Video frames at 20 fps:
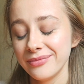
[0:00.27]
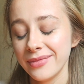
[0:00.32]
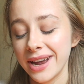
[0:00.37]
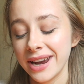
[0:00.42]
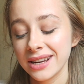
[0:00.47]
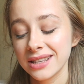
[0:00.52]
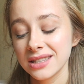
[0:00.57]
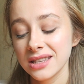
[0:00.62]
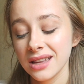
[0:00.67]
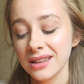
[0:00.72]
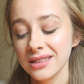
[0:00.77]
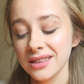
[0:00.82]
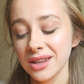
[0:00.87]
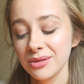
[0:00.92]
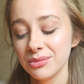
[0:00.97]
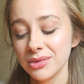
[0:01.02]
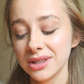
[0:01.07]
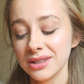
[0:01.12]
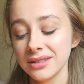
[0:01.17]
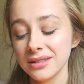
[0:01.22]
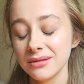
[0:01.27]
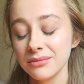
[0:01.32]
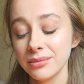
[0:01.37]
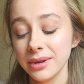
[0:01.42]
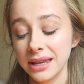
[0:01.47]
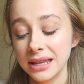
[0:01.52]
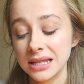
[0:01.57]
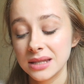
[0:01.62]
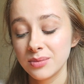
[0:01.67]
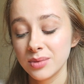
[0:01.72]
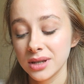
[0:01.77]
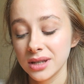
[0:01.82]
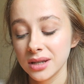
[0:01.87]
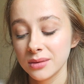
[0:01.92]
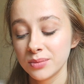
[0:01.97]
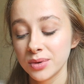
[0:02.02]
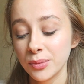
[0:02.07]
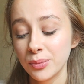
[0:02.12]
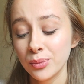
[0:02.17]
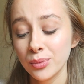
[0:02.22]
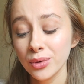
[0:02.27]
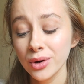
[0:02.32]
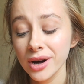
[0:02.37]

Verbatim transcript: Berkcan demin bir espri yapıp